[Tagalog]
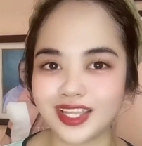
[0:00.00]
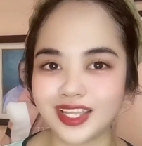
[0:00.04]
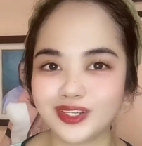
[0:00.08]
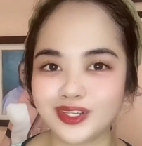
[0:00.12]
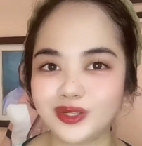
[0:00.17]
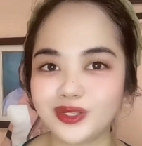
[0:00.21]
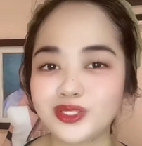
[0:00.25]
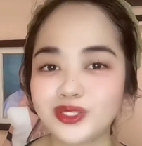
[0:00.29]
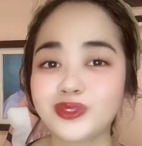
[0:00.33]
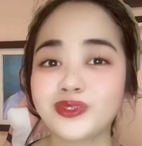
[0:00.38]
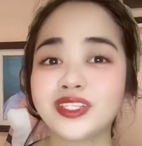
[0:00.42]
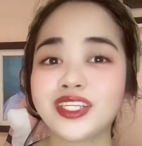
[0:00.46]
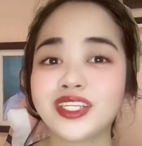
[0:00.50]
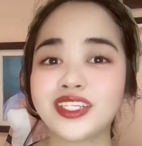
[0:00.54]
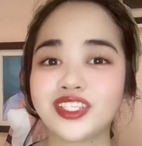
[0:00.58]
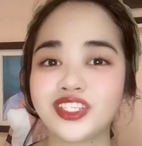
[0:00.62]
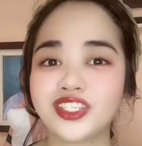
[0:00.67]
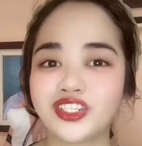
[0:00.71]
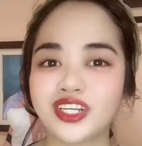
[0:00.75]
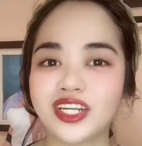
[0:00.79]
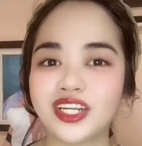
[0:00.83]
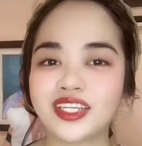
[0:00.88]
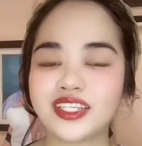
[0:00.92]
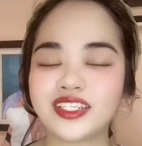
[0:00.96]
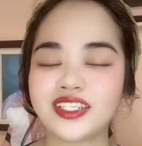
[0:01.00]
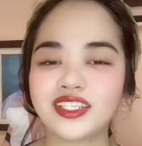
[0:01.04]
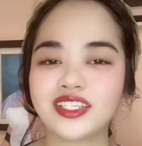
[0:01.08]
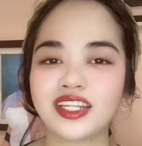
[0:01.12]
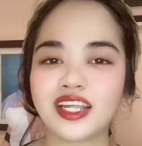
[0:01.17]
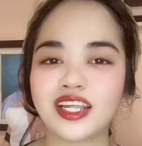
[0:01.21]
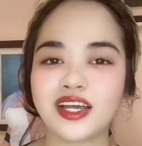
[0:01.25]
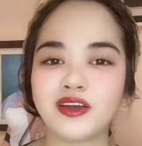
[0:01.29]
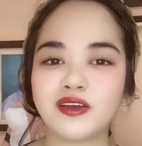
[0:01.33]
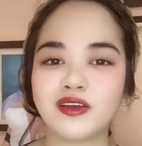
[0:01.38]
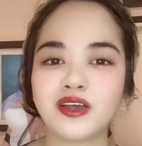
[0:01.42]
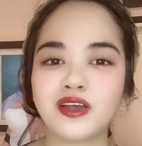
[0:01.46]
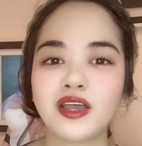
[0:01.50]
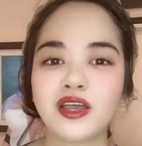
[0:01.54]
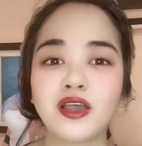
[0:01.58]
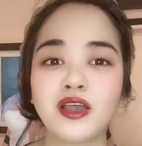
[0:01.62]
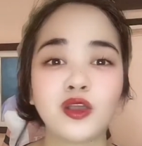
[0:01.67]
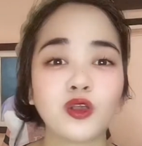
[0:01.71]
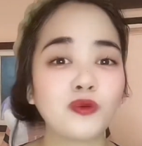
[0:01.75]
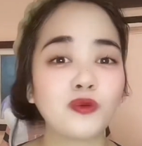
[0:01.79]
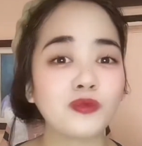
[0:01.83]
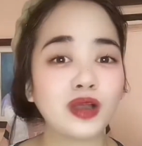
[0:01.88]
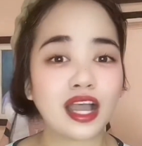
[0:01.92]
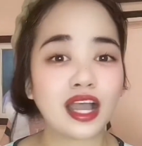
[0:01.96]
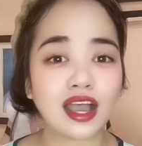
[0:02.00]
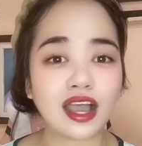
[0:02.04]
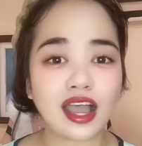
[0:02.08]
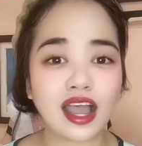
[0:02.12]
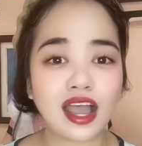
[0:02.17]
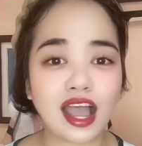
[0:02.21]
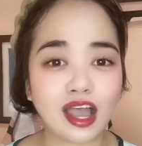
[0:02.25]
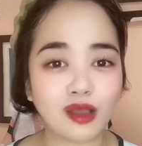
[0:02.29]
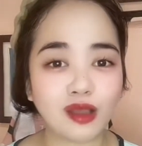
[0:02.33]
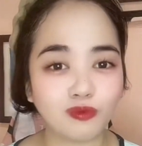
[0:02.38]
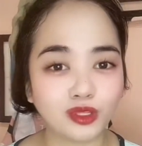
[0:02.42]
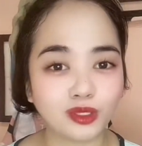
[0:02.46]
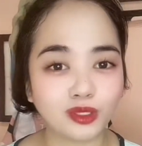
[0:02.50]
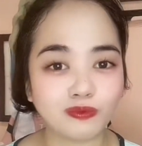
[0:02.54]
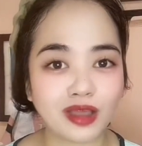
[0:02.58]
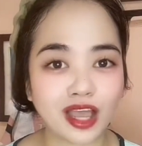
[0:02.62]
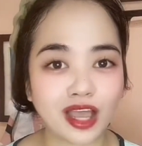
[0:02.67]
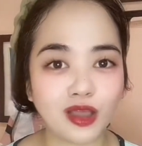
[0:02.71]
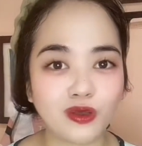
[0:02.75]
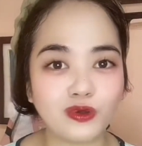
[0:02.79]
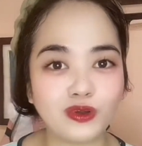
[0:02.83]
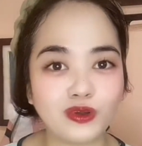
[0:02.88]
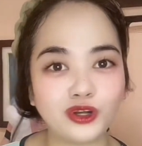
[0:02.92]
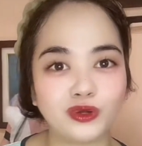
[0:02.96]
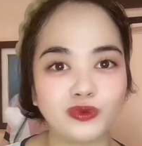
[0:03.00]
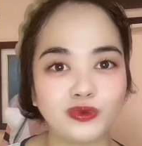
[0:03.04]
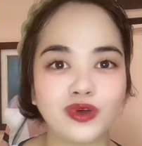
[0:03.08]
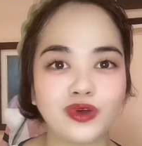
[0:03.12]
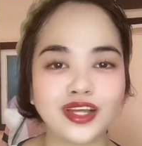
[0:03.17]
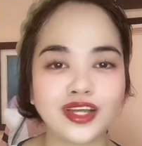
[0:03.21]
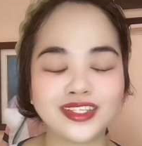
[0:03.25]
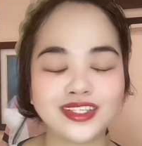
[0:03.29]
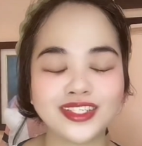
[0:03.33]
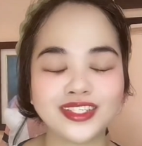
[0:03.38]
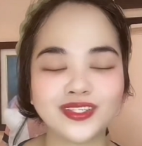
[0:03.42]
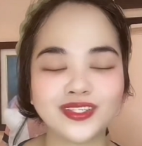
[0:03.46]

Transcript: and also the stress na kung makakaabot ba ako or what.